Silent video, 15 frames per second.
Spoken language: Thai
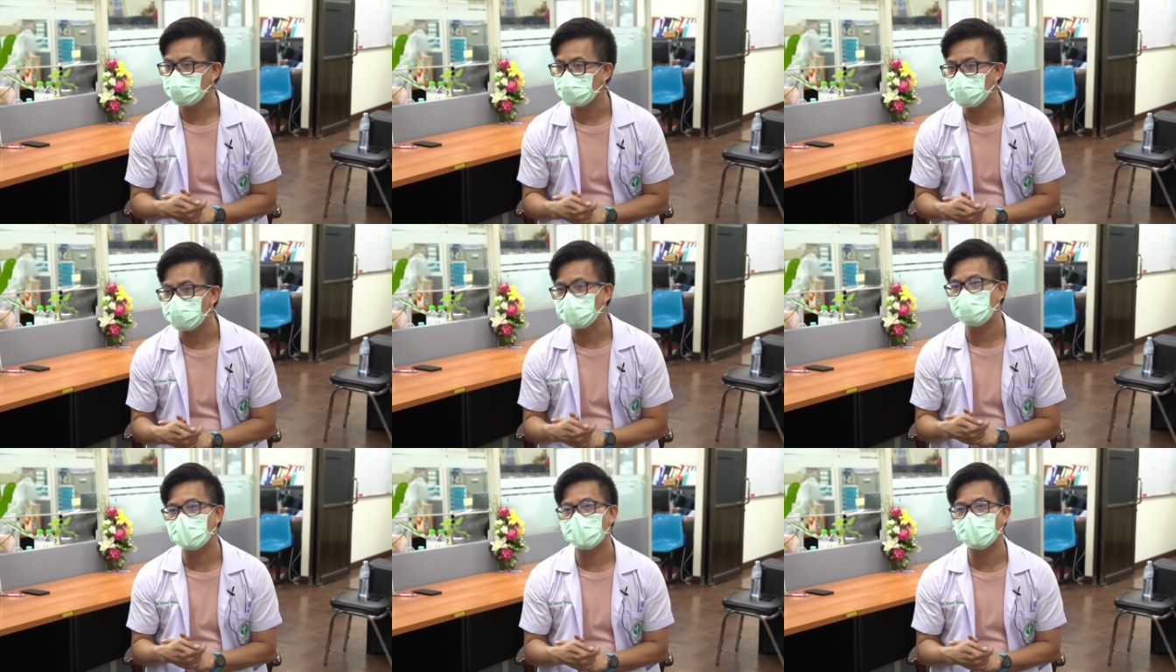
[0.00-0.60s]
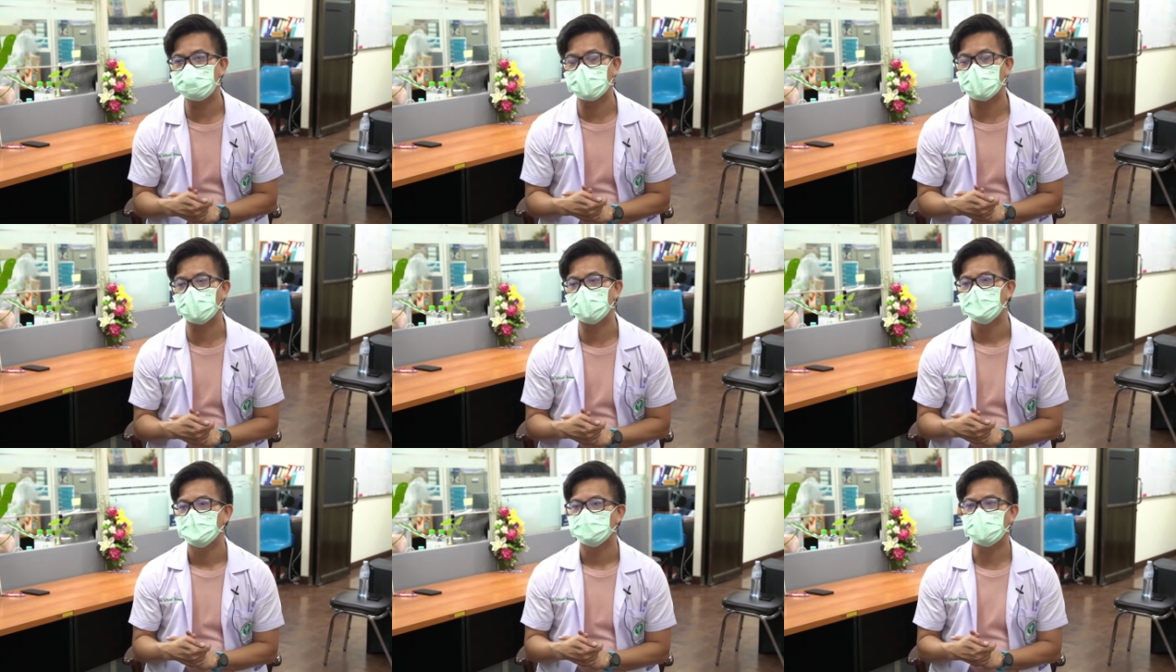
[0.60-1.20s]
นอีก หรือว่าเราจะ
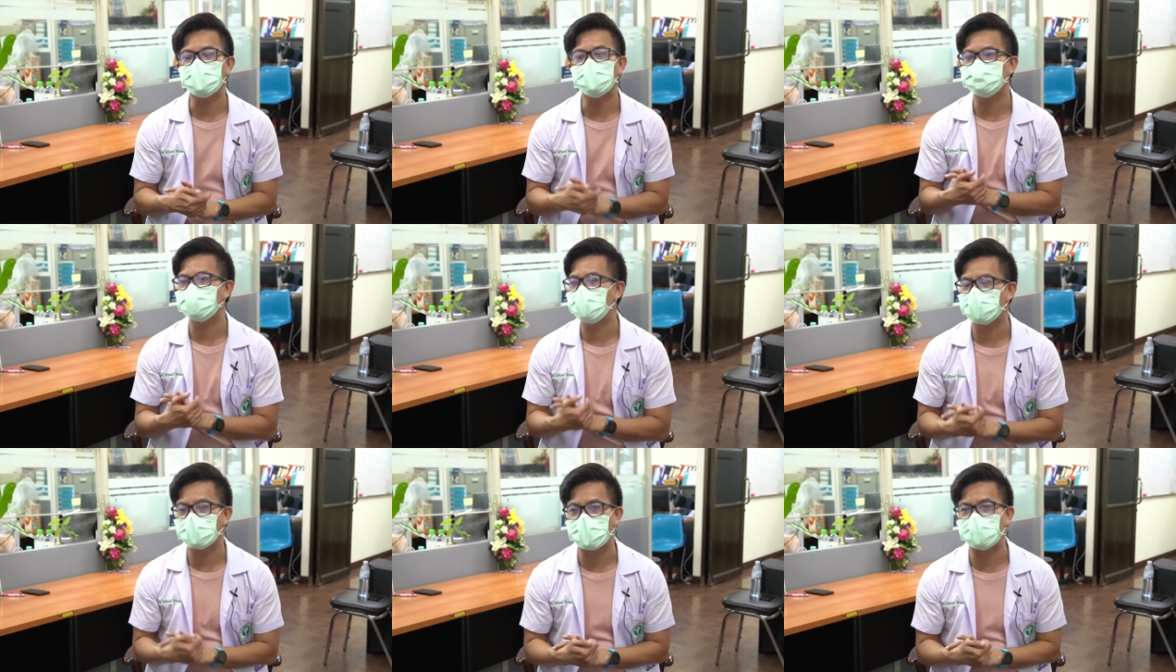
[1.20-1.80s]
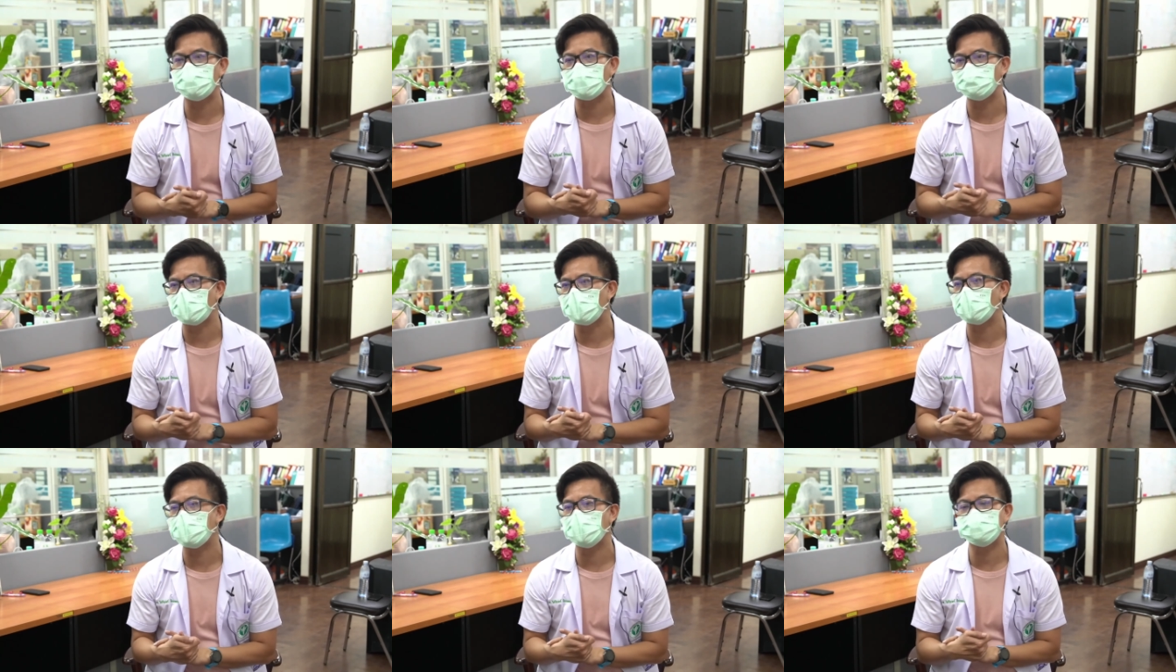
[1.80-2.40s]
ถ้าเกิดเจอเหตุการณ์แบบ
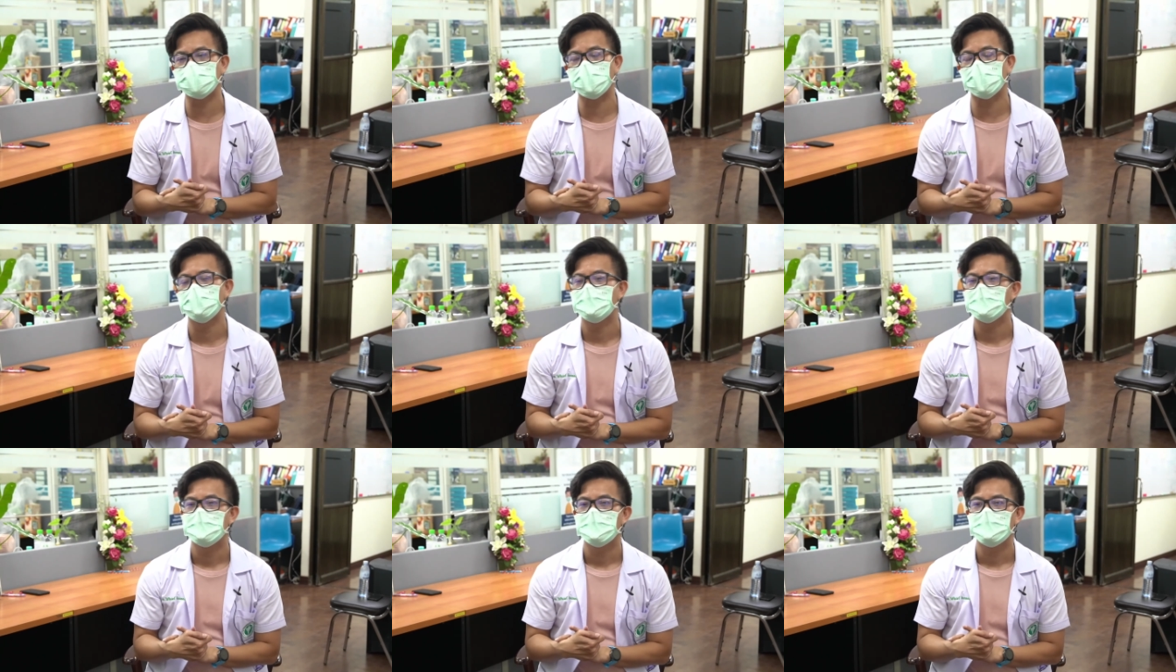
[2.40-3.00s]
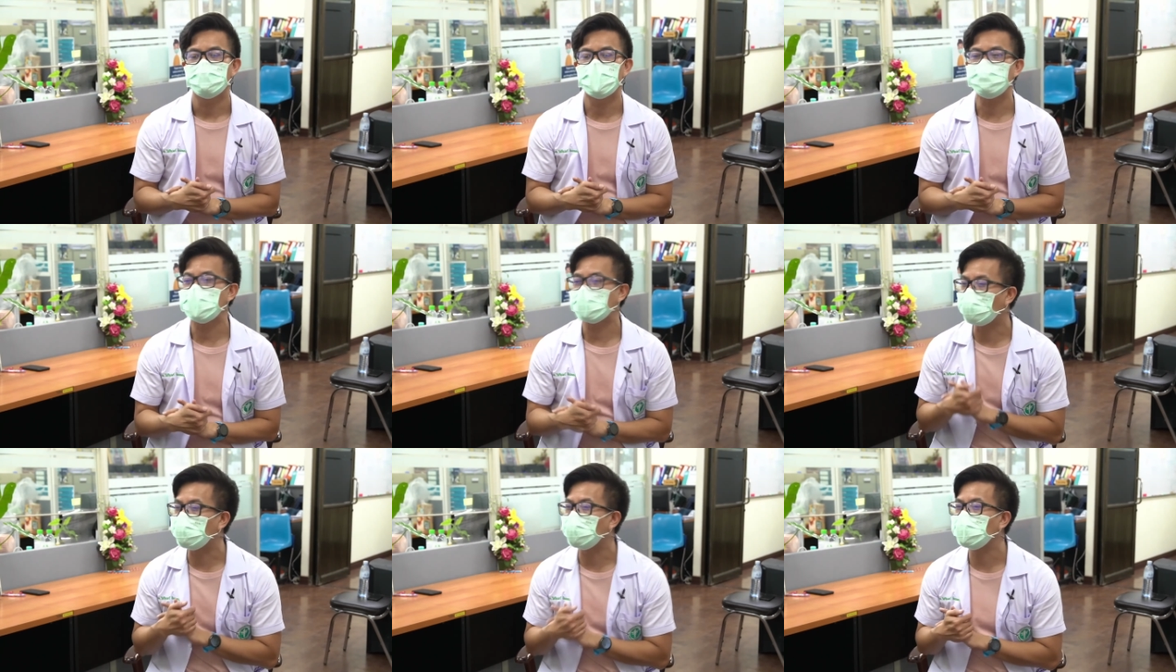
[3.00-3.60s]
นั้น เราจะไม่เป็
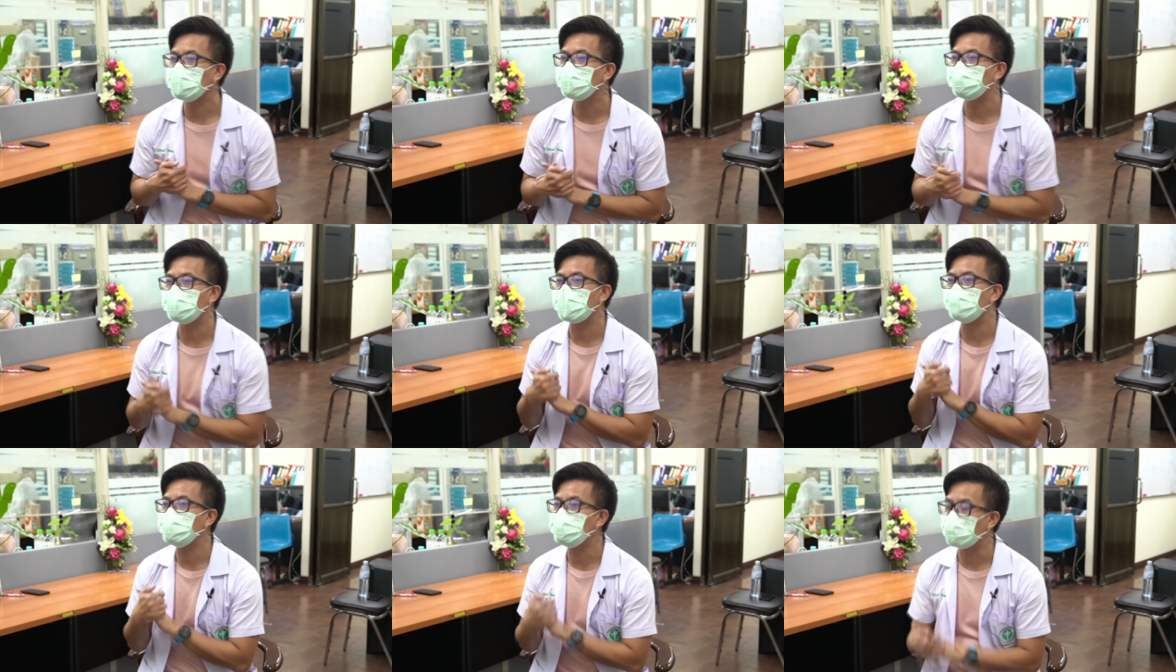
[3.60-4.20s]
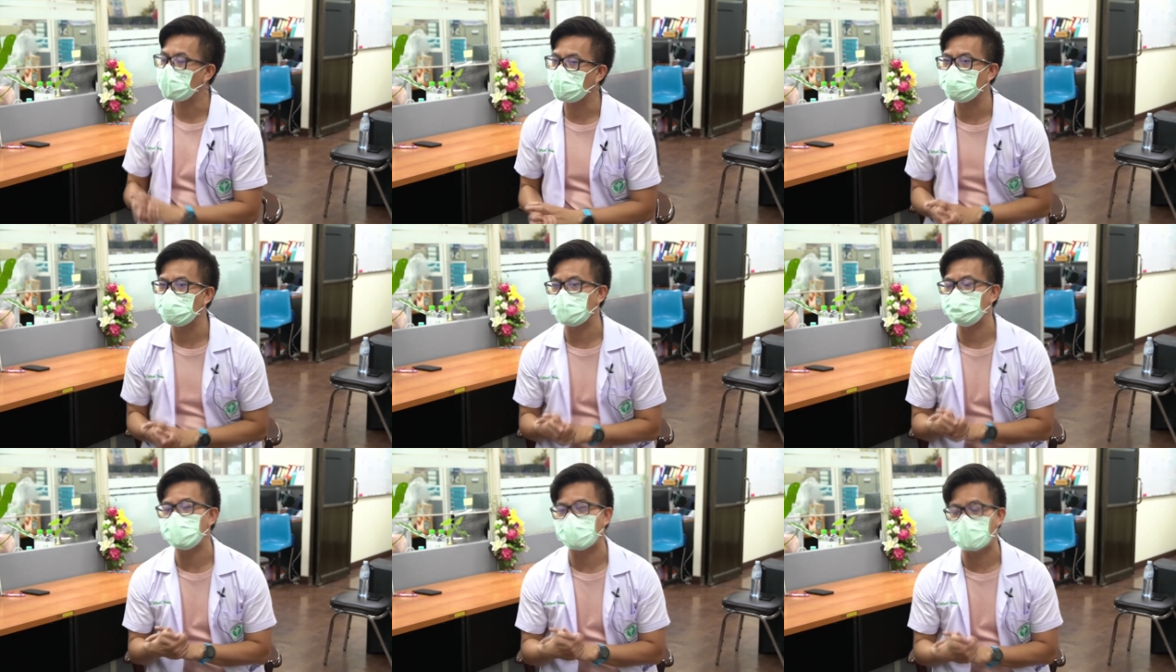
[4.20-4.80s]
นคนคนหนึ่งที่เข้าไปอยู่ใน
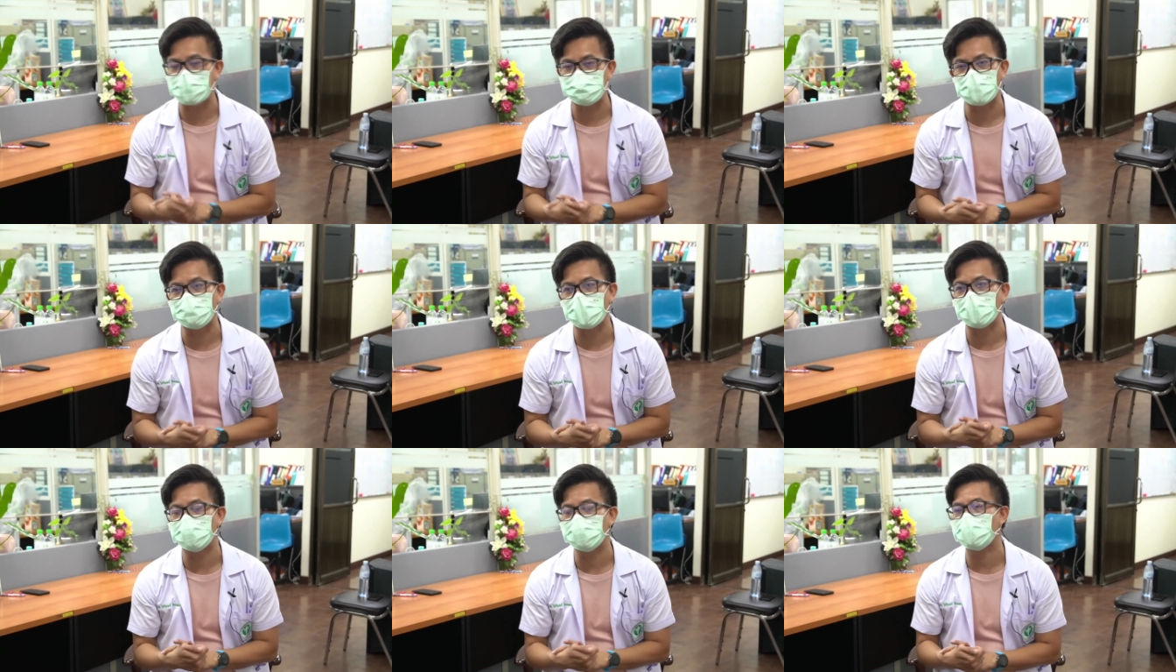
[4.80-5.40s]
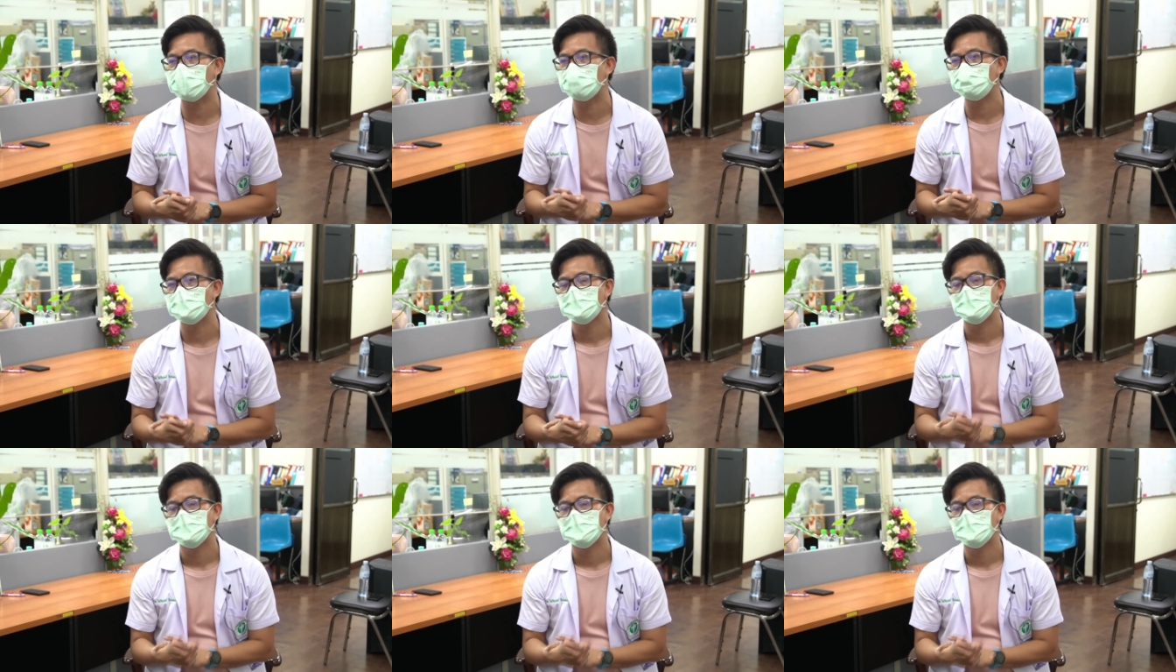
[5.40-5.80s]
ในบรรยากาศแบบนั้นนะคะ